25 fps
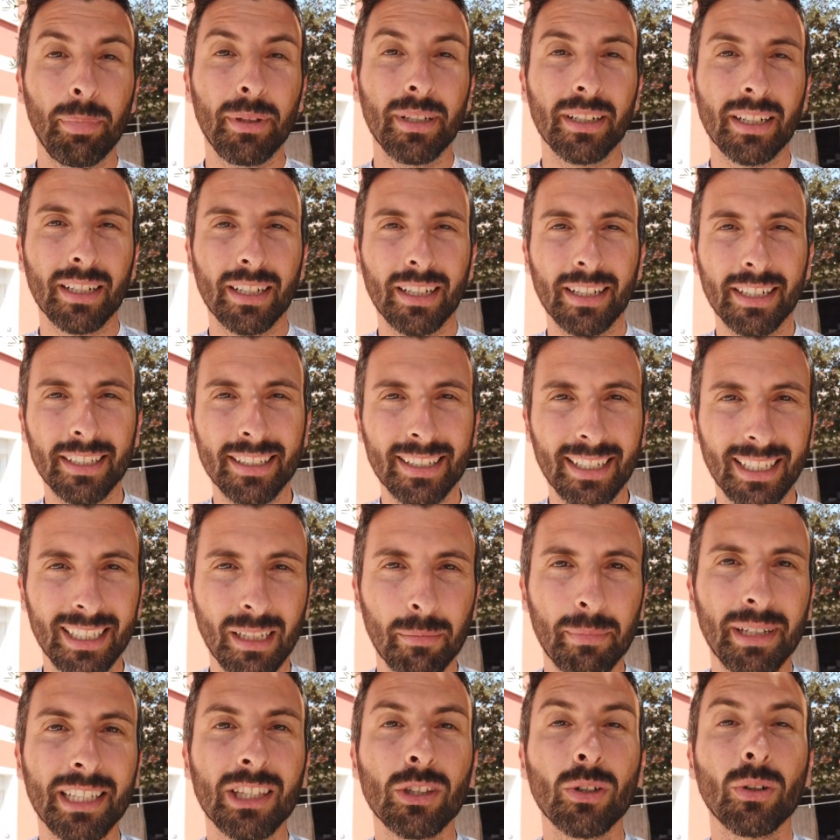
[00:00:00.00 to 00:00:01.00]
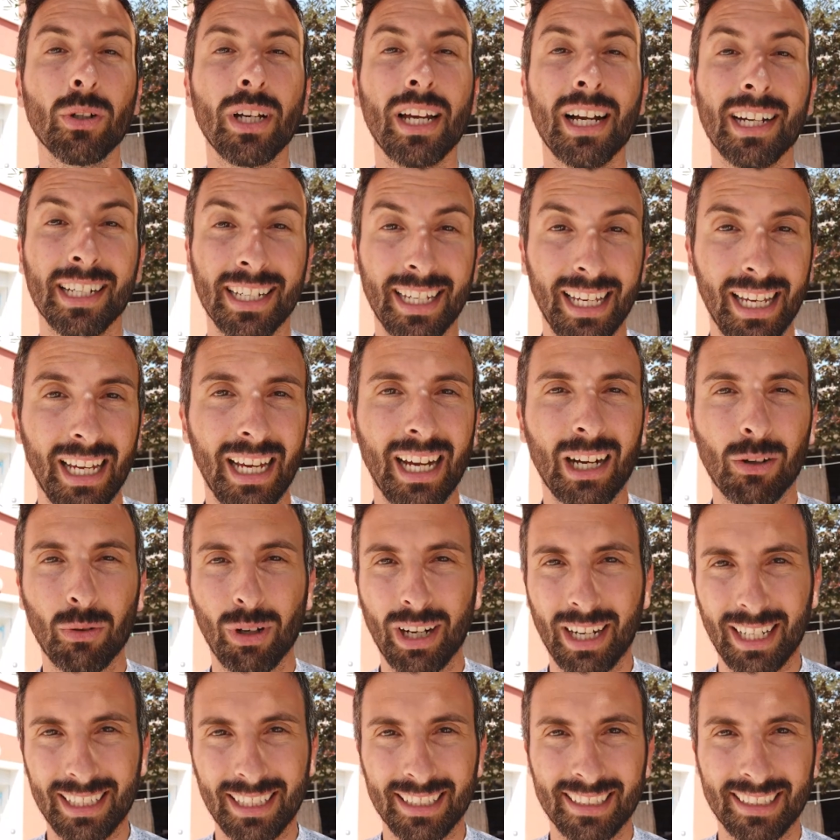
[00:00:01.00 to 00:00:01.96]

per riscaldamento e anche acqua